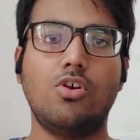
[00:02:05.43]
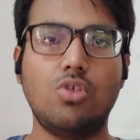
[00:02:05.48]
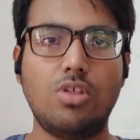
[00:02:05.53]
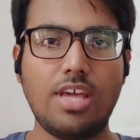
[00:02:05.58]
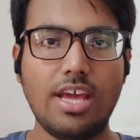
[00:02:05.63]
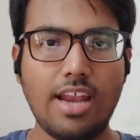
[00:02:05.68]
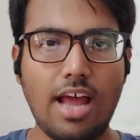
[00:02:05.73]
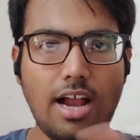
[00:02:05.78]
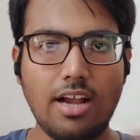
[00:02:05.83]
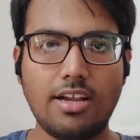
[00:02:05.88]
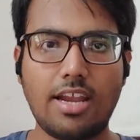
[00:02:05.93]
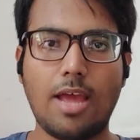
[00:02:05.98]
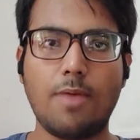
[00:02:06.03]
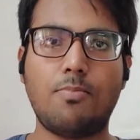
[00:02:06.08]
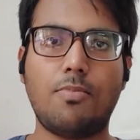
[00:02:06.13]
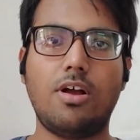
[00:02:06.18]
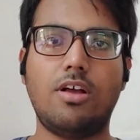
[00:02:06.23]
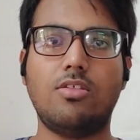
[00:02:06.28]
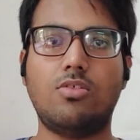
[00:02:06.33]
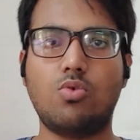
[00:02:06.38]
कैनाल टाइप
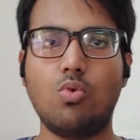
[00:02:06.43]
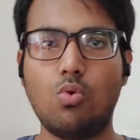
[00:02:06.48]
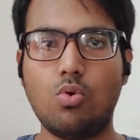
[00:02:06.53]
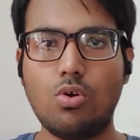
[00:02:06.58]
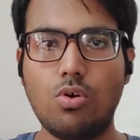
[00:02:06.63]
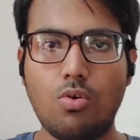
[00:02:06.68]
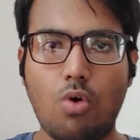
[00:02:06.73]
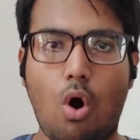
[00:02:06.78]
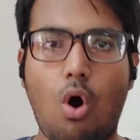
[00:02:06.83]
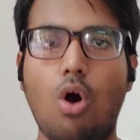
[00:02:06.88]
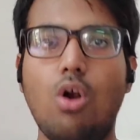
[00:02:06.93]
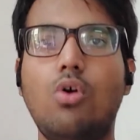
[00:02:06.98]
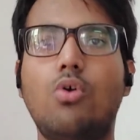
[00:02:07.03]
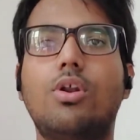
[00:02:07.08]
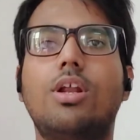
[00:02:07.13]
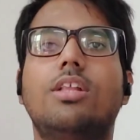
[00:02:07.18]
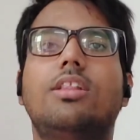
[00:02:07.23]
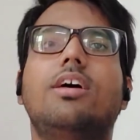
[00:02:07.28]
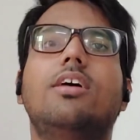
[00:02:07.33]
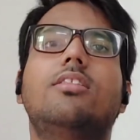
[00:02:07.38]
का जो कि हॉलो
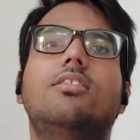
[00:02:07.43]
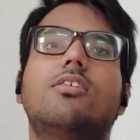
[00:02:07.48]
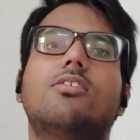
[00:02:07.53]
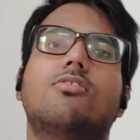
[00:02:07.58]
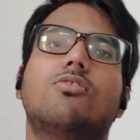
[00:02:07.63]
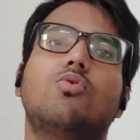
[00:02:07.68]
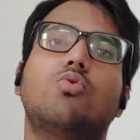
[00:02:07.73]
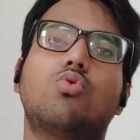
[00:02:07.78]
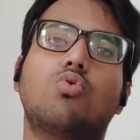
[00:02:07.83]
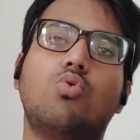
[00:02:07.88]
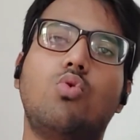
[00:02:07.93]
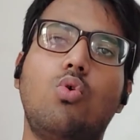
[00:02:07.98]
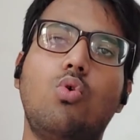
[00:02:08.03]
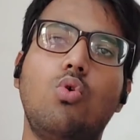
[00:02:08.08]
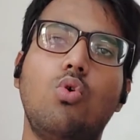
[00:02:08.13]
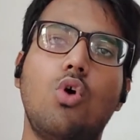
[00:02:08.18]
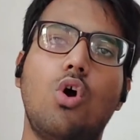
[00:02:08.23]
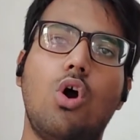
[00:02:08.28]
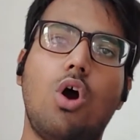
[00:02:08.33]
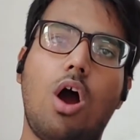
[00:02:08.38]
रहता है अंदर से उसको
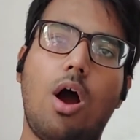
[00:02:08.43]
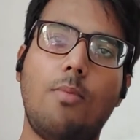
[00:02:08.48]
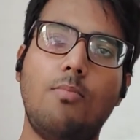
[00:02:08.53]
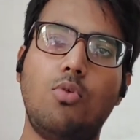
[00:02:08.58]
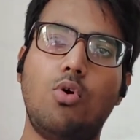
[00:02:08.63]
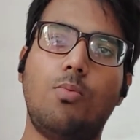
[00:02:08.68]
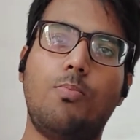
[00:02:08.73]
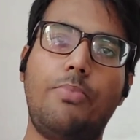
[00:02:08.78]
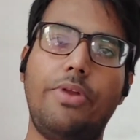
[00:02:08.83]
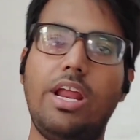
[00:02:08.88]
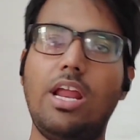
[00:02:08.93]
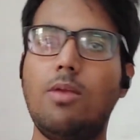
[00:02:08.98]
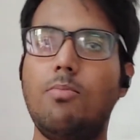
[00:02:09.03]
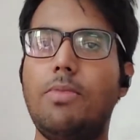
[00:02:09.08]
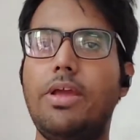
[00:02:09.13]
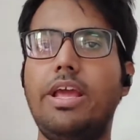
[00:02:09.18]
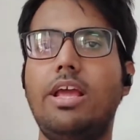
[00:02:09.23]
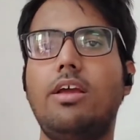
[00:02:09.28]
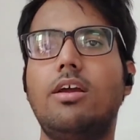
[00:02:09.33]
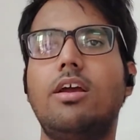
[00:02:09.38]
हम लोग ब्रेन
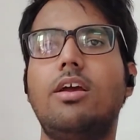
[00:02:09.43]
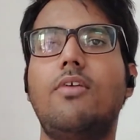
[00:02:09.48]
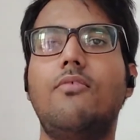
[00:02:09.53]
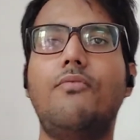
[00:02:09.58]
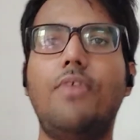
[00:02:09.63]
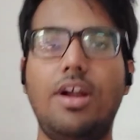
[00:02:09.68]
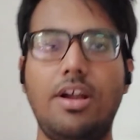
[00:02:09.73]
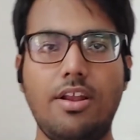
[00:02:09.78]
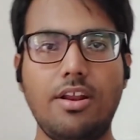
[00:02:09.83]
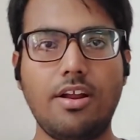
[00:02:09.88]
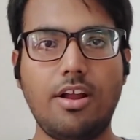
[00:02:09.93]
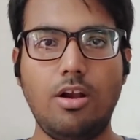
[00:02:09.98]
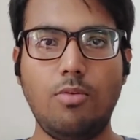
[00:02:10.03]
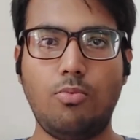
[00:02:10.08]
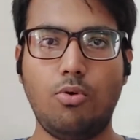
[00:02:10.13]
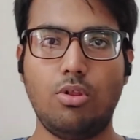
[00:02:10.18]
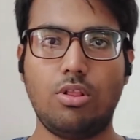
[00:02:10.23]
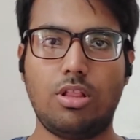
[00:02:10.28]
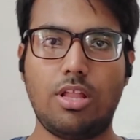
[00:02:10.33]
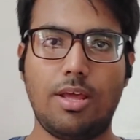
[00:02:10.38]
में वेंट्रिकल
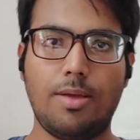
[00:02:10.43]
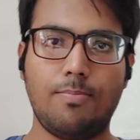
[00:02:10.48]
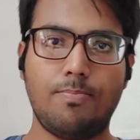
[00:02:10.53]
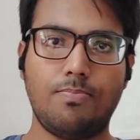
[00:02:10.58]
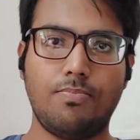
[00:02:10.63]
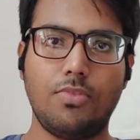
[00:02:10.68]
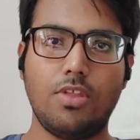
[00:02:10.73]
बोलते हैं